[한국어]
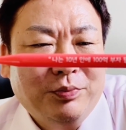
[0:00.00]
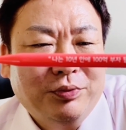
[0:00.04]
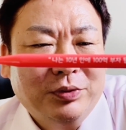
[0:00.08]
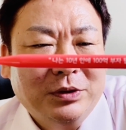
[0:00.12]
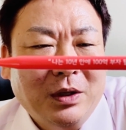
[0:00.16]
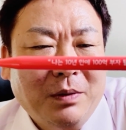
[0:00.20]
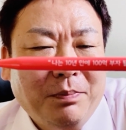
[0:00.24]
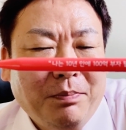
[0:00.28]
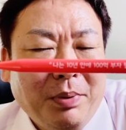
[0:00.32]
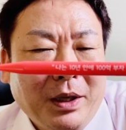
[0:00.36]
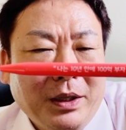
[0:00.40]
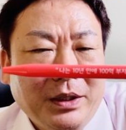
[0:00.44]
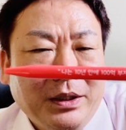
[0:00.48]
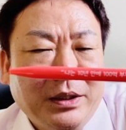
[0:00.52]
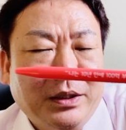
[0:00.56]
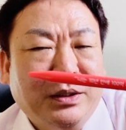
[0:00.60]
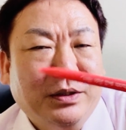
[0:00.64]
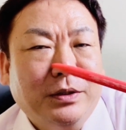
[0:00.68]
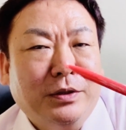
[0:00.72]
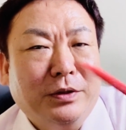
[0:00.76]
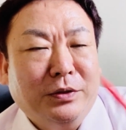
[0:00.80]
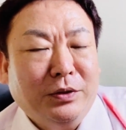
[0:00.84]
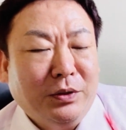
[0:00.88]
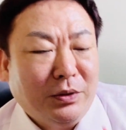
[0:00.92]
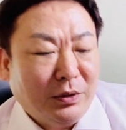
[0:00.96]
부자 펜이
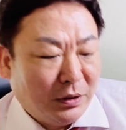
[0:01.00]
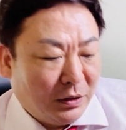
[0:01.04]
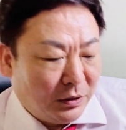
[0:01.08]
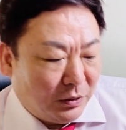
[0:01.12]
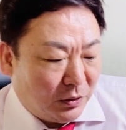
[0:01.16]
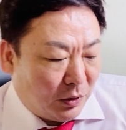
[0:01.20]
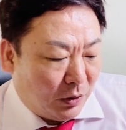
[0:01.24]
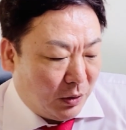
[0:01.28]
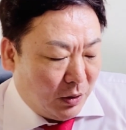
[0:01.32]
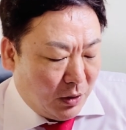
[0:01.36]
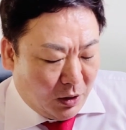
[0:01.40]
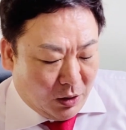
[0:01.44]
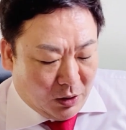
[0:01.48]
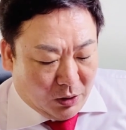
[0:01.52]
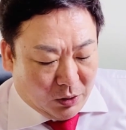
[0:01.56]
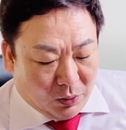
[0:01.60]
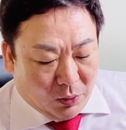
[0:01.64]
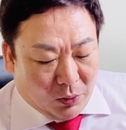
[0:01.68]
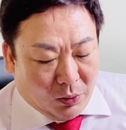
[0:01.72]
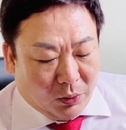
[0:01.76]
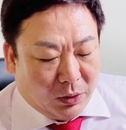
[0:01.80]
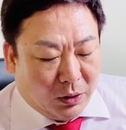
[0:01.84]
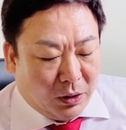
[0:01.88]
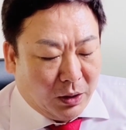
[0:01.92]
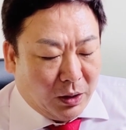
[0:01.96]
있거든요. 그래서
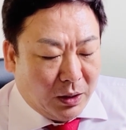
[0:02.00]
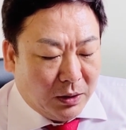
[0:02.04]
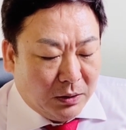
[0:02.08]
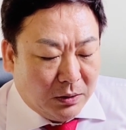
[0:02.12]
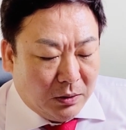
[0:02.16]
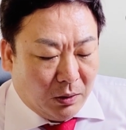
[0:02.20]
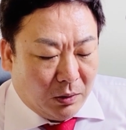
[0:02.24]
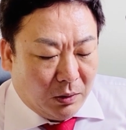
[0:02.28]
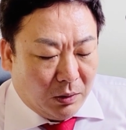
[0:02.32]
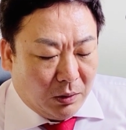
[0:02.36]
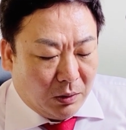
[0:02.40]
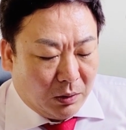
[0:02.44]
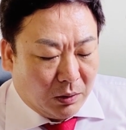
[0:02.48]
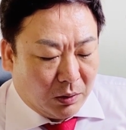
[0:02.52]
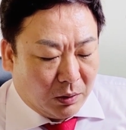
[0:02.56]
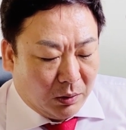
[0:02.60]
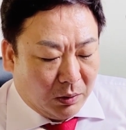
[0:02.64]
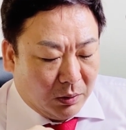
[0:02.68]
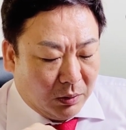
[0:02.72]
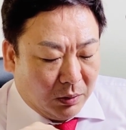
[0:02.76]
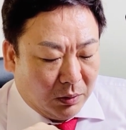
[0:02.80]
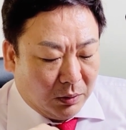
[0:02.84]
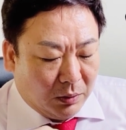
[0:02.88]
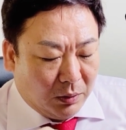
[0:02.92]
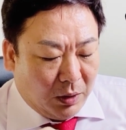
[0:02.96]
이렇게 해서
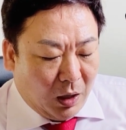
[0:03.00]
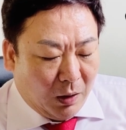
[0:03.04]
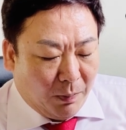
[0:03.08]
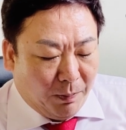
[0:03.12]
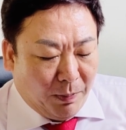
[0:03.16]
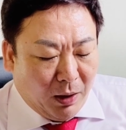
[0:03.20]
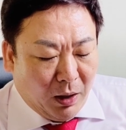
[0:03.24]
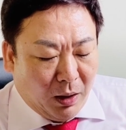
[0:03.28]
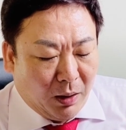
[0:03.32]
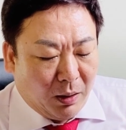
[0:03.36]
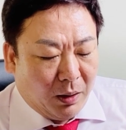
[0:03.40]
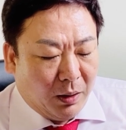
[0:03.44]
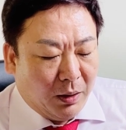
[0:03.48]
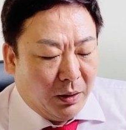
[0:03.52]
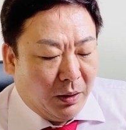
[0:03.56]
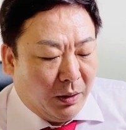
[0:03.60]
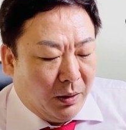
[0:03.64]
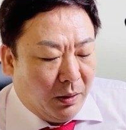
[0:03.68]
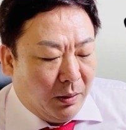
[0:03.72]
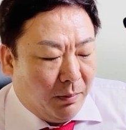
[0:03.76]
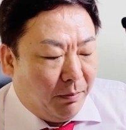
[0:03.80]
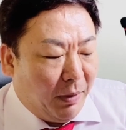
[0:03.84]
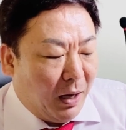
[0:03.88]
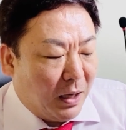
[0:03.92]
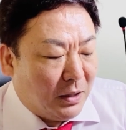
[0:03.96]
택배
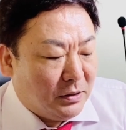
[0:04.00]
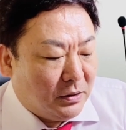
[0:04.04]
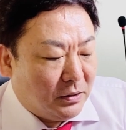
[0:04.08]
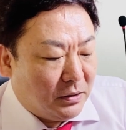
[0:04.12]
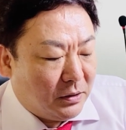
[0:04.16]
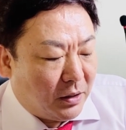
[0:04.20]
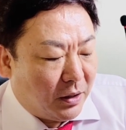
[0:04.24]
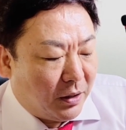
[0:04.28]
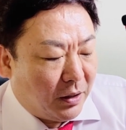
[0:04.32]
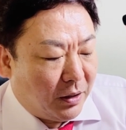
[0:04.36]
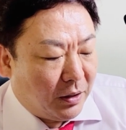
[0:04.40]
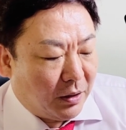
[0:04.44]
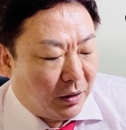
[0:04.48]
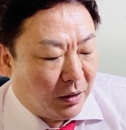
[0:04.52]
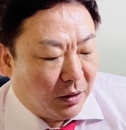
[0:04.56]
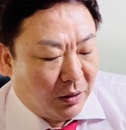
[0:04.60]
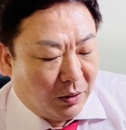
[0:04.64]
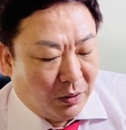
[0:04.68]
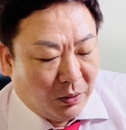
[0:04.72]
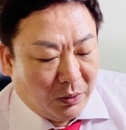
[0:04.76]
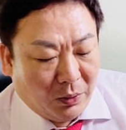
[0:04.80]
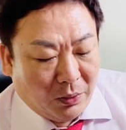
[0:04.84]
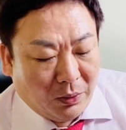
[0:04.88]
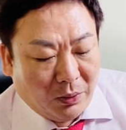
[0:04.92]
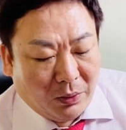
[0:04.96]
박스에
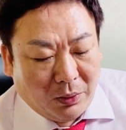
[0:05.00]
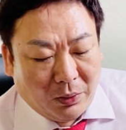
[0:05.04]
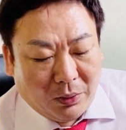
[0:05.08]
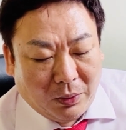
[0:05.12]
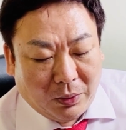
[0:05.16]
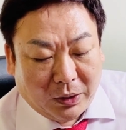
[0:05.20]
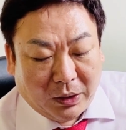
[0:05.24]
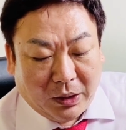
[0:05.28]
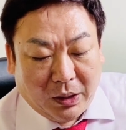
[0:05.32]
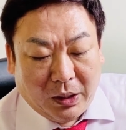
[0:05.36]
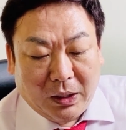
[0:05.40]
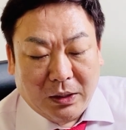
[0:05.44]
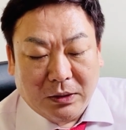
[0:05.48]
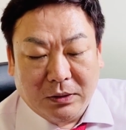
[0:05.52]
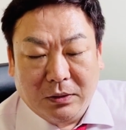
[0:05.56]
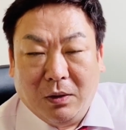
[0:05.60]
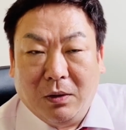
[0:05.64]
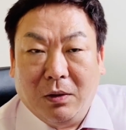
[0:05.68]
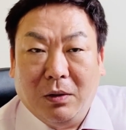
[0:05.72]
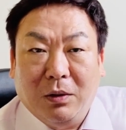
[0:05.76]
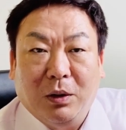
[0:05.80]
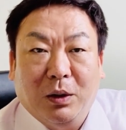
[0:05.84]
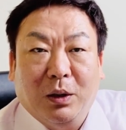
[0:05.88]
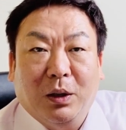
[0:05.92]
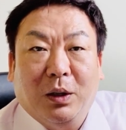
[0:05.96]
이렇게
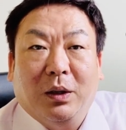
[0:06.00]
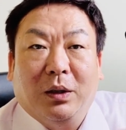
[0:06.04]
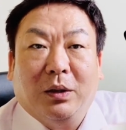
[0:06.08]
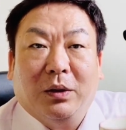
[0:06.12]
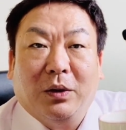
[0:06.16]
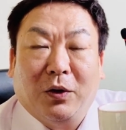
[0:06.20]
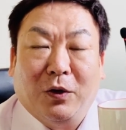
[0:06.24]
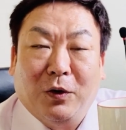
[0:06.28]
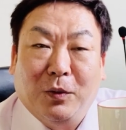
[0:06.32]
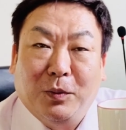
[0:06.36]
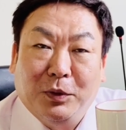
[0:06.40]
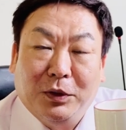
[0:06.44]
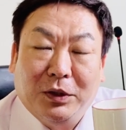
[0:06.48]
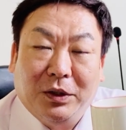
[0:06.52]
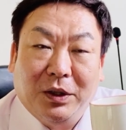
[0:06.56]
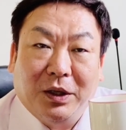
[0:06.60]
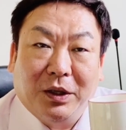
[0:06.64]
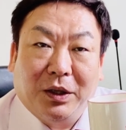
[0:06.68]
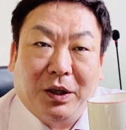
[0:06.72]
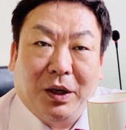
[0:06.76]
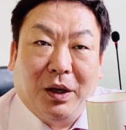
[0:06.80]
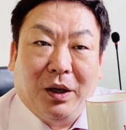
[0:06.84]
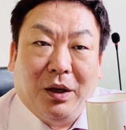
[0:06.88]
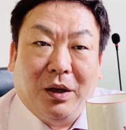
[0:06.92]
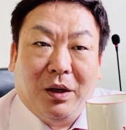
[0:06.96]
해서
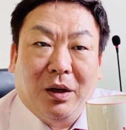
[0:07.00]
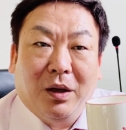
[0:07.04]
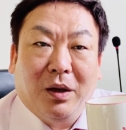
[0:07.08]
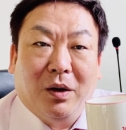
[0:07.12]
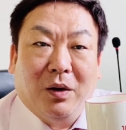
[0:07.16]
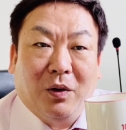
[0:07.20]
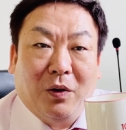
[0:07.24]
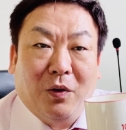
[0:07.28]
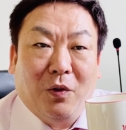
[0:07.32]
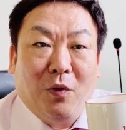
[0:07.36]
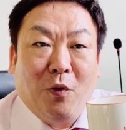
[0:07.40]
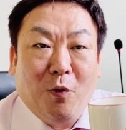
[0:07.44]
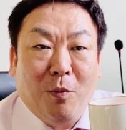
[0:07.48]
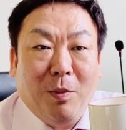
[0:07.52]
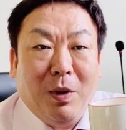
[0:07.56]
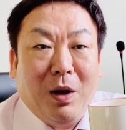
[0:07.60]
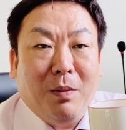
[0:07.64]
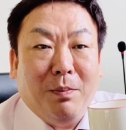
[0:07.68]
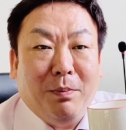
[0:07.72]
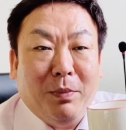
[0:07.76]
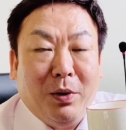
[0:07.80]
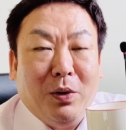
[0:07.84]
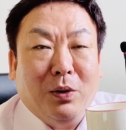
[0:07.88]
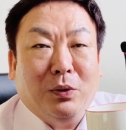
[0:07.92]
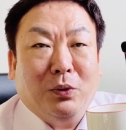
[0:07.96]
여러분들에게
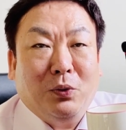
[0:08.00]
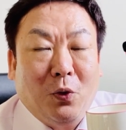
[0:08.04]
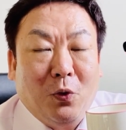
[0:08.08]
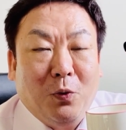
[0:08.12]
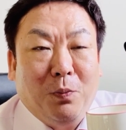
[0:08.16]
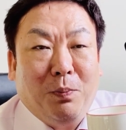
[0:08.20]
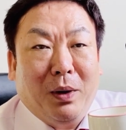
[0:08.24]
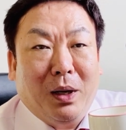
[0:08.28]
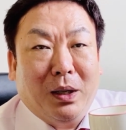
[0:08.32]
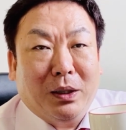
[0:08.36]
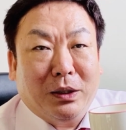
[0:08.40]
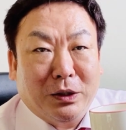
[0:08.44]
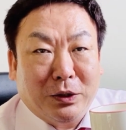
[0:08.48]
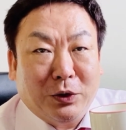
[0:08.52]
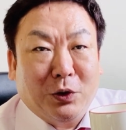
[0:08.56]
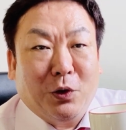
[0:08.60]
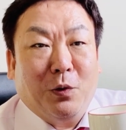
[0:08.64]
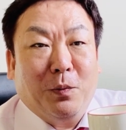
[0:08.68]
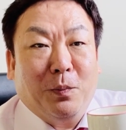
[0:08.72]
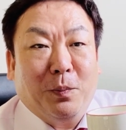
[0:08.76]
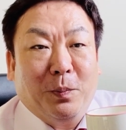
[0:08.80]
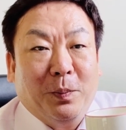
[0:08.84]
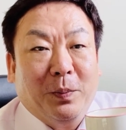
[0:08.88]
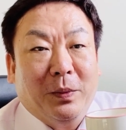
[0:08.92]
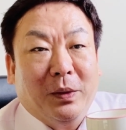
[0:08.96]
오만 명 돌파
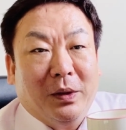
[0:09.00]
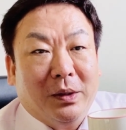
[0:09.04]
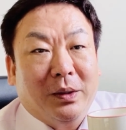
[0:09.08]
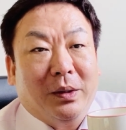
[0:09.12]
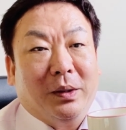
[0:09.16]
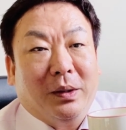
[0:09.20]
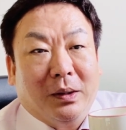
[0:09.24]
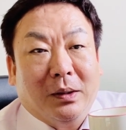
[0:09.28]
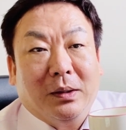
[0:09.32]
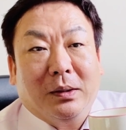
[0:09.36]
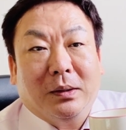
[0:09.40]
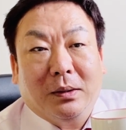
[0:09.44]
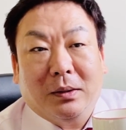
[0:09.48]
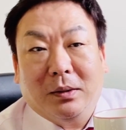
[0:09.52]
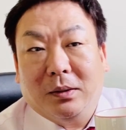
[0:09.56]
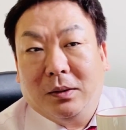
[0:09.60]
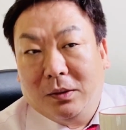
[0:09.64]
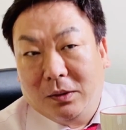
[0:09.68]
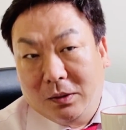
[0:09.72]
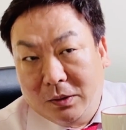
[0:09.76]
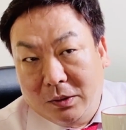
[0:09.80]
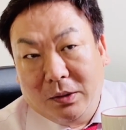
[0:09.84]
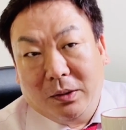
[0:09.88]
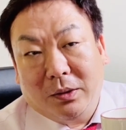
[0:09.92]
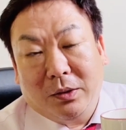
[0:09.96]
기념
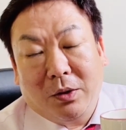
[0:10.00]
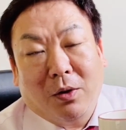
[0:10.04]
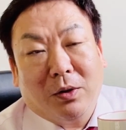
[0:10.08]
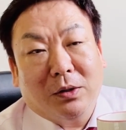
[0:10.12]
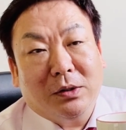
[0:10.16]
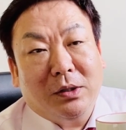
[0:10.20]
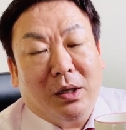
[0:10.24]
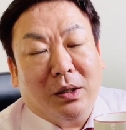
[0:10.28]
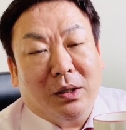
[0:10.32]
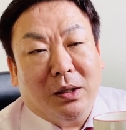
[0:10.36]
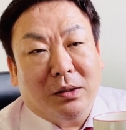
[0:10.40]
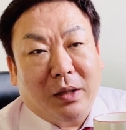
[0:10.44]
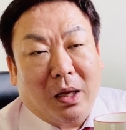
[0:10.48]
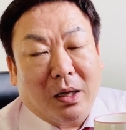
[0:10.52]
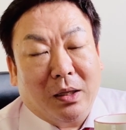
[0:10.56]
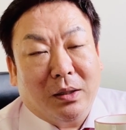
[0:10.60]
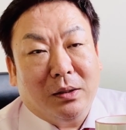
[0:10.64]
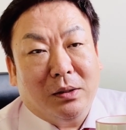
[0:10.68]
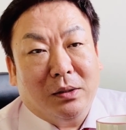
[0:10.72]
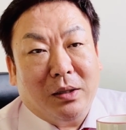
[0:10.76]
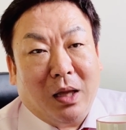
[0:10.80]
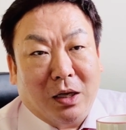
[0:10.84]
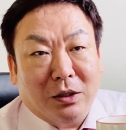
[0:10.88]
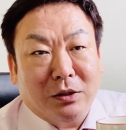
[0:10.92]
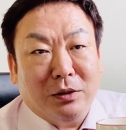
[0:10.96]
영상에
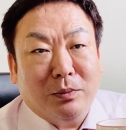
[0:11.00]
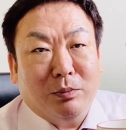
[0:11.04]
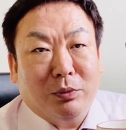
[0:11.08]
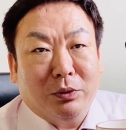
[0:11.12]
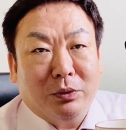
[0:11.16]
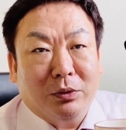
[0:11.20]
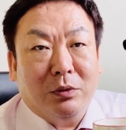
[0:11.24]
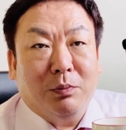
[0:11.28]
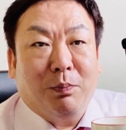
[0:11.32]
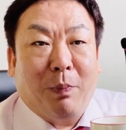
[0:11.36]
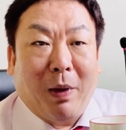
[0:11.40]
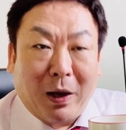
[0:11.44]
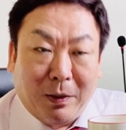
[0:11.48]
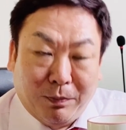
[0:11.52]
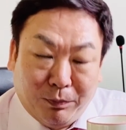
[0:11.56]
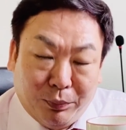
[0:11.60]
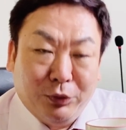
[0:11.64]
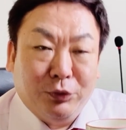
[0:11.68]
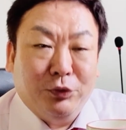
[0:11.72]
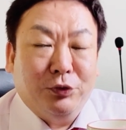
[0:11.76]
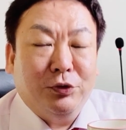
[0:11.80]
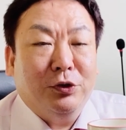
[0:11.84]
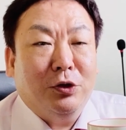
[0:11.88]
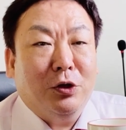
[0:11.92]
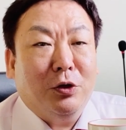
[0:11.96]
댓글 다신 분들 백
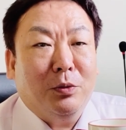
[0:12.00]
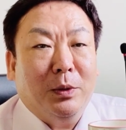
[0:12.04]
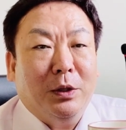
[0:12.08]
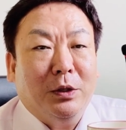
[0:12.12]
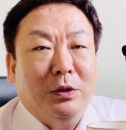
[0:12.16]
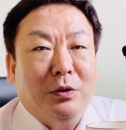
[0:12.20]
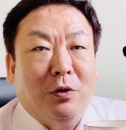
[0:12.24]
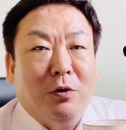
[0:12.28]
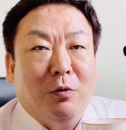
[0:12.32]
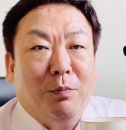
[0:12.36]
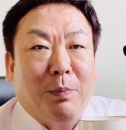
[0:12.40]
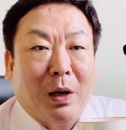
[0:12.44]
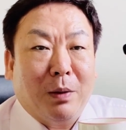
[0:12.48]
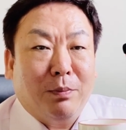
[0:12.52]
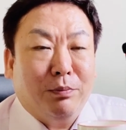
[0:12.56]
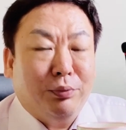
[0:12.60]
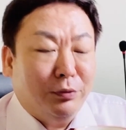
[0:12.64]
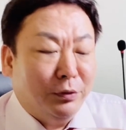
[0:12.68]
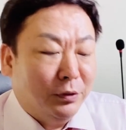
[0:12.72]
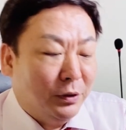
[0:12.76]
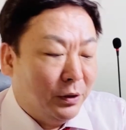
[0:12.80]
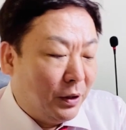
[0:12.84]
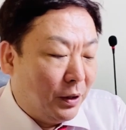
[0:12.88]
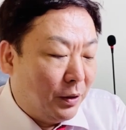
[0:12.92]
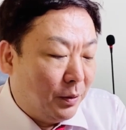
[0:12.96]
분 추첨해서 백
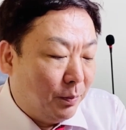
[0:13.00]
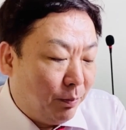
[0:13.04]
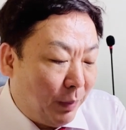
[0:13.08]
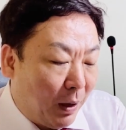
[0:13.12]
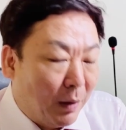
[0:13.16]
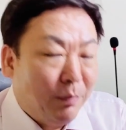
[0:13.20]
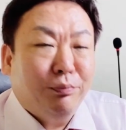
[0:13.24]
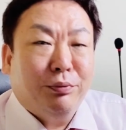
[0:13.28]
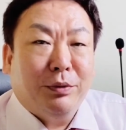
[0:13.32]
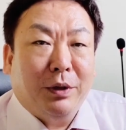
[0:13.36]
분들의, 백